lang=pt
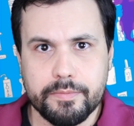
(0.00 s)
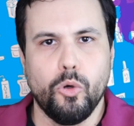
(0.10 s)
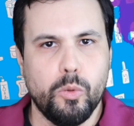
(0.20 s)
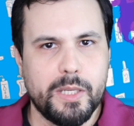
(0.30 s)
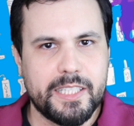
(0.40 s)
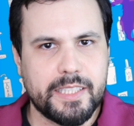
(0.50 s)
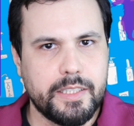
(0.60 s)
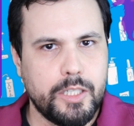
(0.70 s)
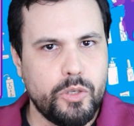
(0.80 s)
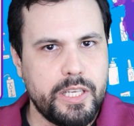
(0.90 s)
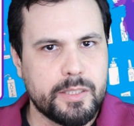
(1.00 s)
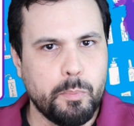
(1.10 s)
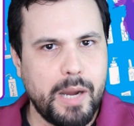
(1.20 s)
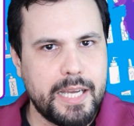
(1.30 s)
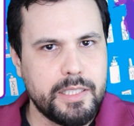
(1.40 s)
Uma das categorias
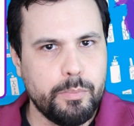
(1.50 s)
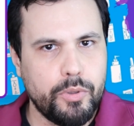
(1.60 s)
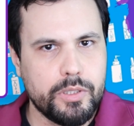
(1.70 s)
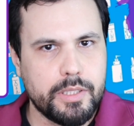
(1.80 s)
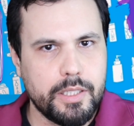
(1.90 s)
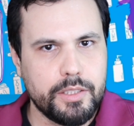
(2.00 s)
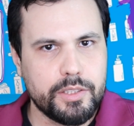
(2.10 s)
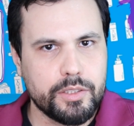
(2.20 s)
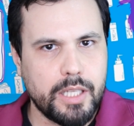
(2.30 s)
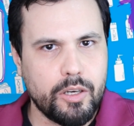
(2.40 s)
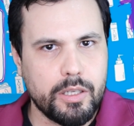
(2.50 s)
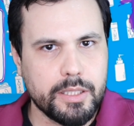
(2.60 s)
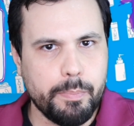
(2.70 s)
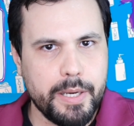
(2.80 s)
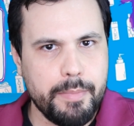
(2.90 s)
mais importantes da
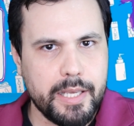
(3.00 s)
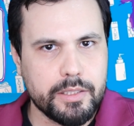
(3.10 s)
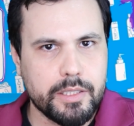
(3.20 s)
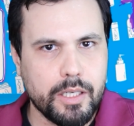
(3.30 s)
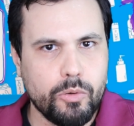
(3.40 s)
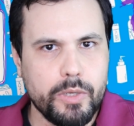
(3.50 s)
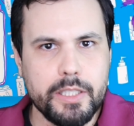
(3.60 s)
nossa premiação